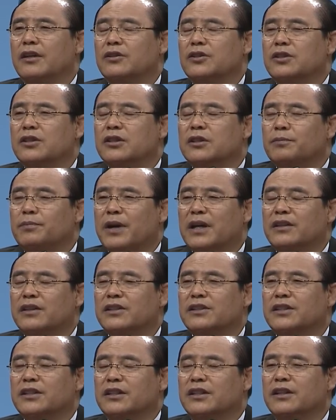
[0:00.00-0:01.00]

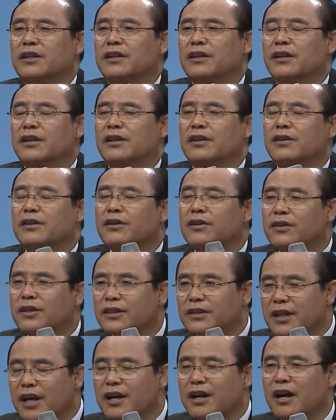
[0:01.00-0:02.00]
취급하듯이 그렇게
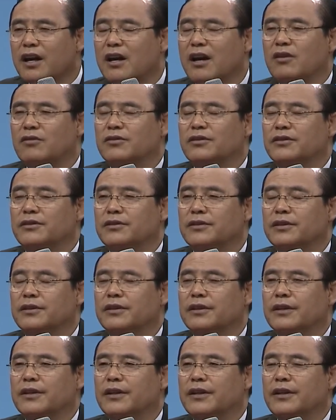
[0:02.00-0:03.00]
생각하고
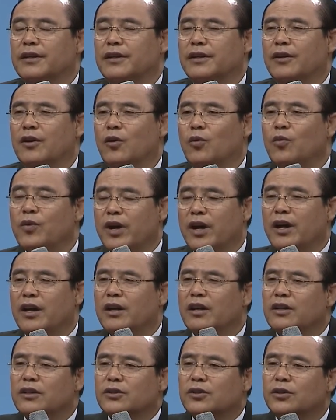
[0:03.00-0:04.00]
예,
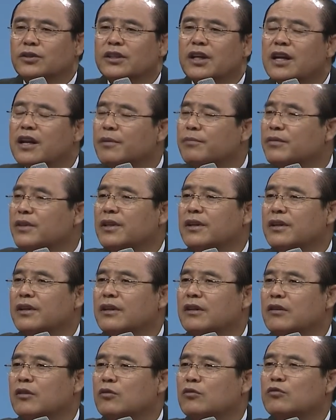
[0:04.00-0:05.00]
왜? 저
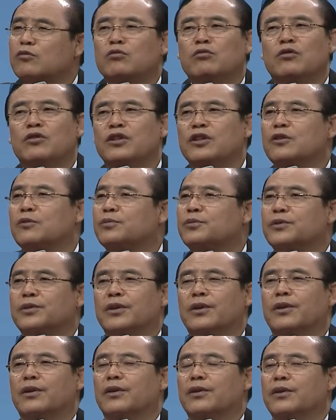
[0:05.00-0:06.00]
사람들은 구원이
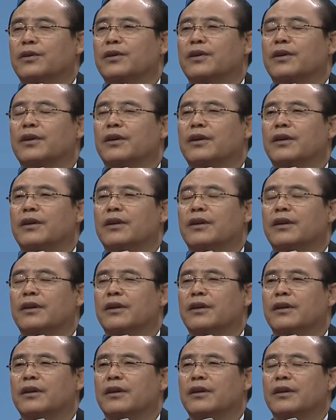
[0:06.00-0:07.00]
없어. 예,
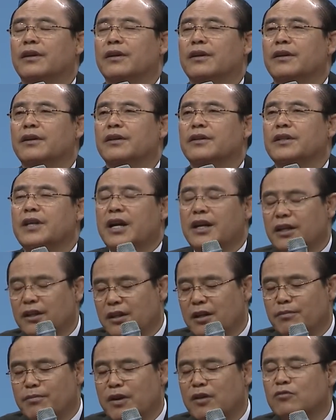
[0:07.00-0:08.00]

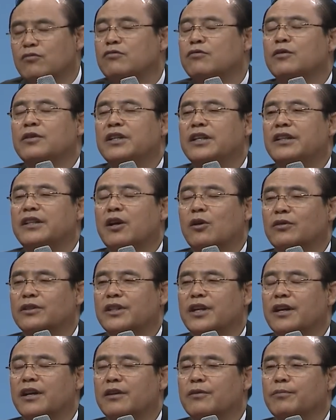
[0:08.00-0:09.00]
자기들만 구원이 있다고
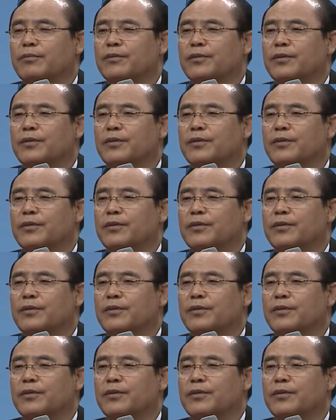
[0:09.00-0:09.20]
생각해.